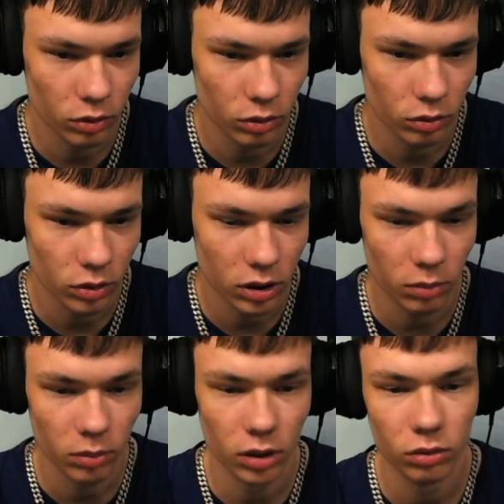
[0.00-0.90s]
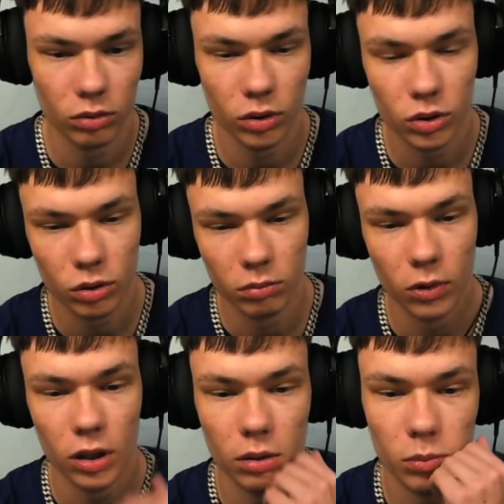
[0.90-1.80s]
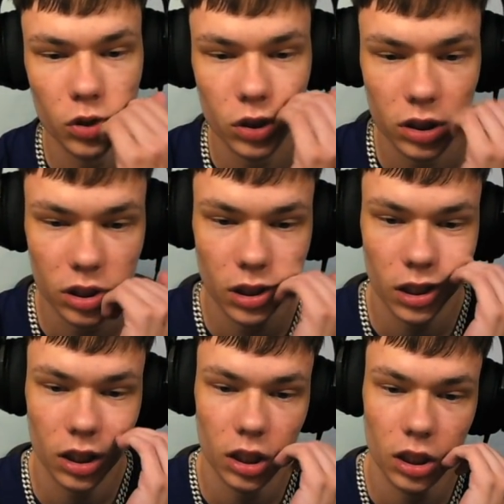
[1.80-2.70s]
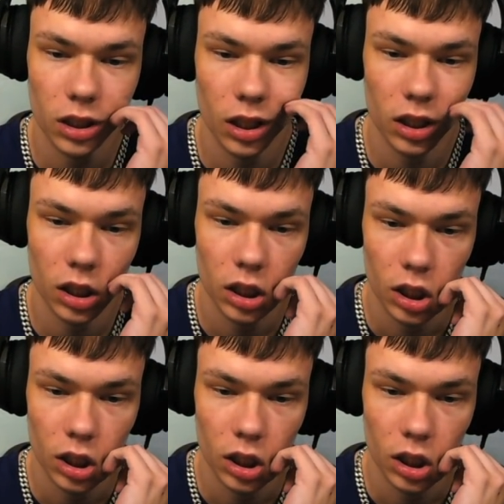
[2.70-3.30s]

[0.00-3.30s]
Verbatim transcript: Круто и самое крутое, что это может сыграть на гитаре.